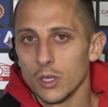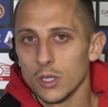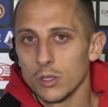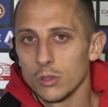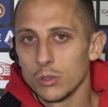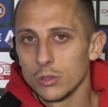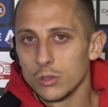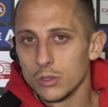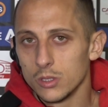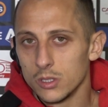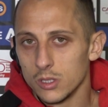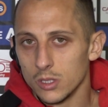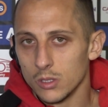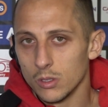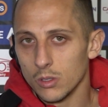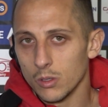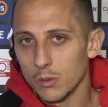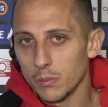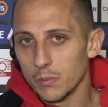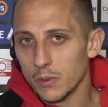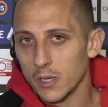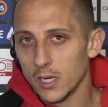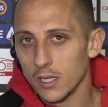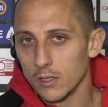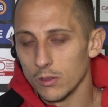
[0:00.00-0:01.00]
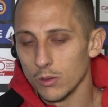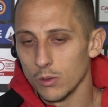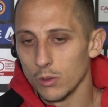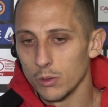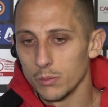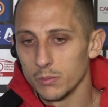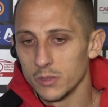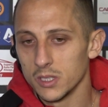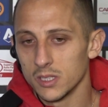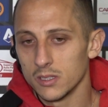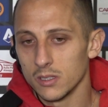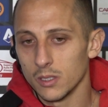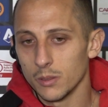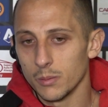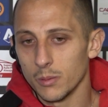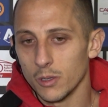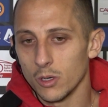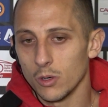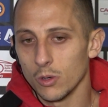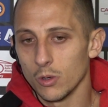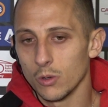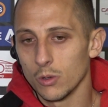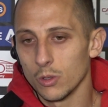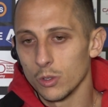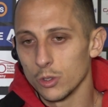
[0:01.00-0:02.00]
credo di sì, non ho parlato col mister
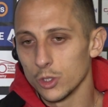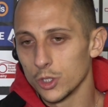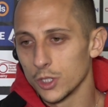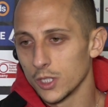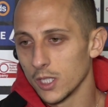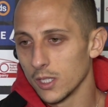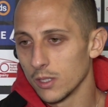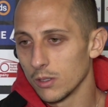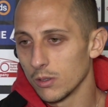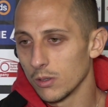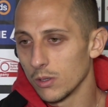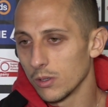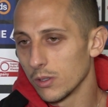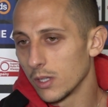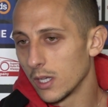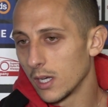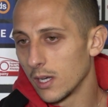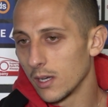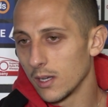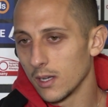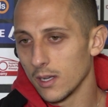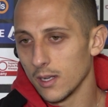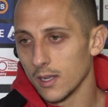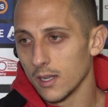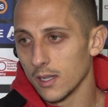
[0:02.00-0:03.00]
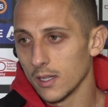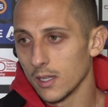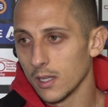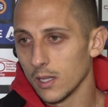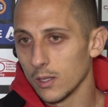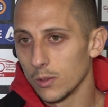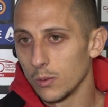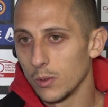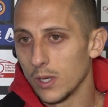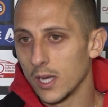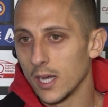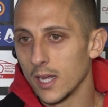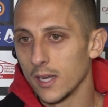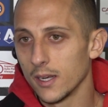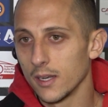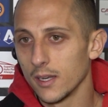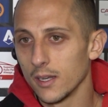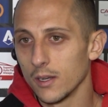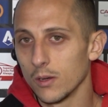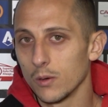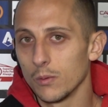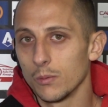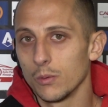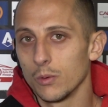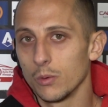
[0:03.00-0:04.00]
però conoscendolo da, da due anni
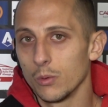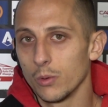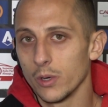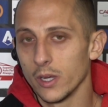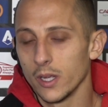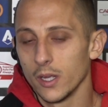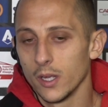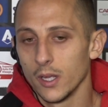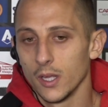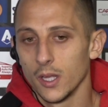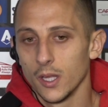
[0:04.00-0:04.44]
comunque